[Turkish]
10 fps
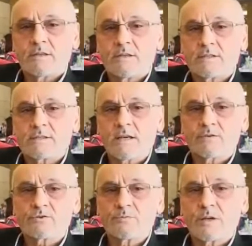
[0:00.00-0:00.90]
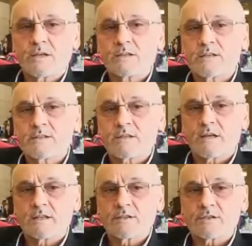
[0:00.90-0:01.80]
ee, sağ olsun perakenizi
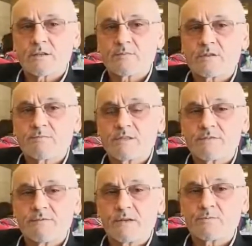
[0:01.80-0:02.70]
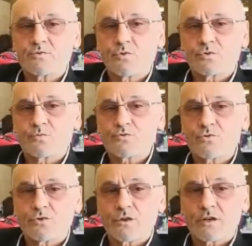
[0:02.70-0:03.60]
kardeşlerimize bizim vermiş
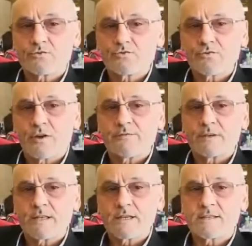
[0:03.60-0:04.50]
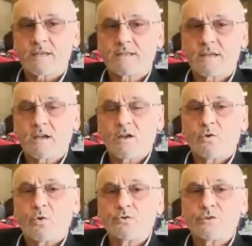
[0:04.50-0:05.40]
olduğumuz onlara güven ve destekle
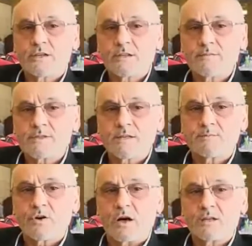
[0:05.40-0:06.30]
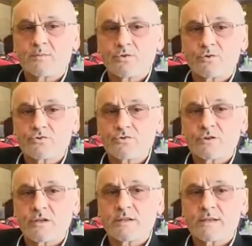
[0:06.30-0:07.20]
onlar da bizde bu alım
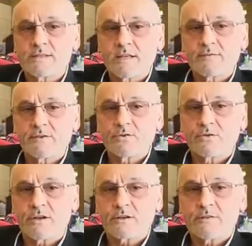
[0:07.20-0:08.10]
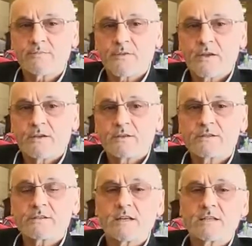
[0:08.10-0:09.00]
konusunda destek veriyorlar.
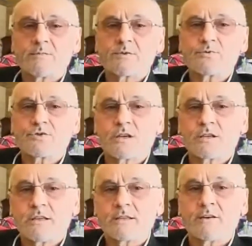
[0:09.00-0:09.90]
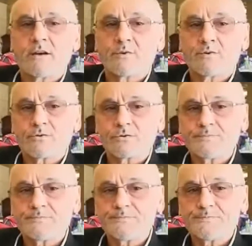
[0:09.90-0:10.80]
Ticaretimiz bu şekilde devam
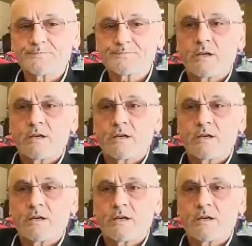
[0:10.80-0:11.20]
ediyor. Ee,